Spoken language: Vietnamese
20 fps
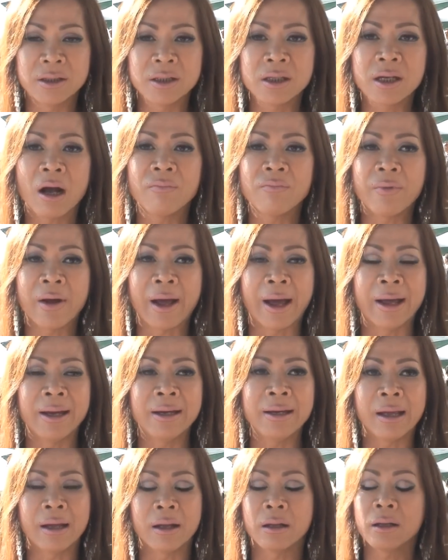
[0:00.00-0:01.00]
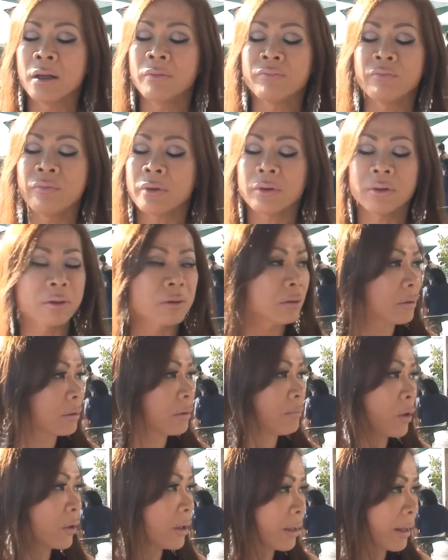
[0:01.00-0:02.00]
chứ không phải là không nhớ một người
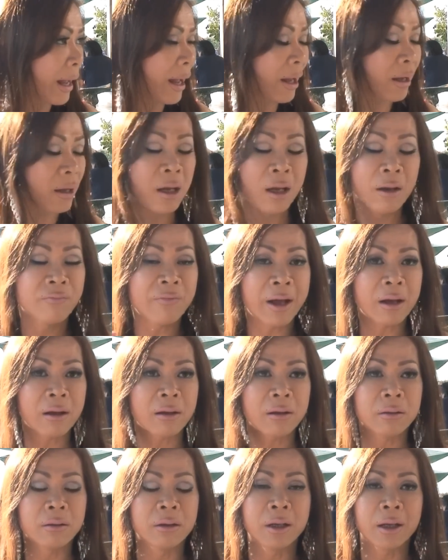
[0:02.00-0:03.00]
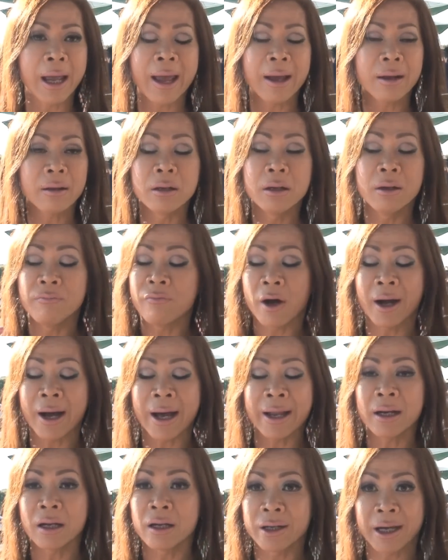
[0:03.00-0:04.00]
khác một người khác và người khác người vợ
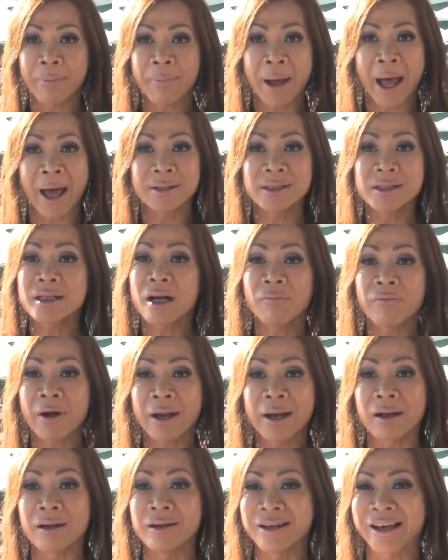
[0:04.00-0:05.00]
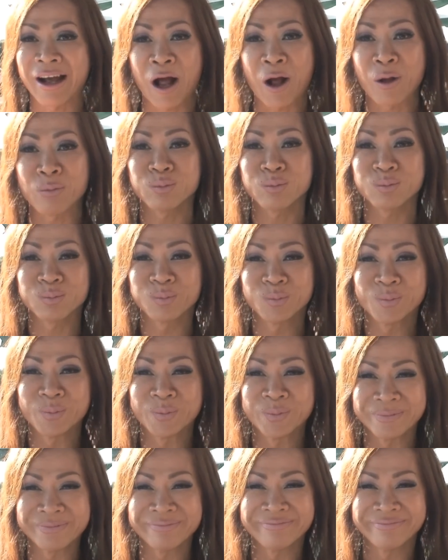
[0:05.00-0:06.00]
anh là người đàn bà chứ không phải là người đàn ông
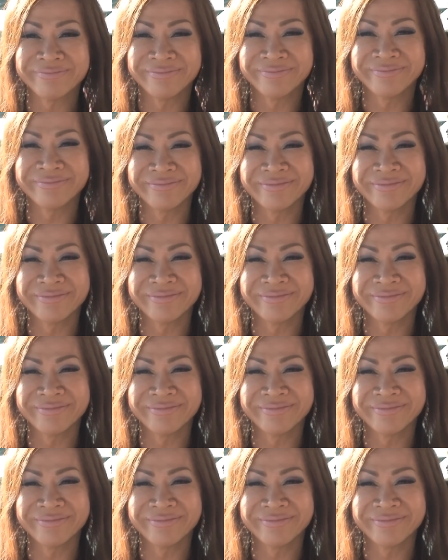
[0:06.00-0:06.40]
chuyển đó ở nhà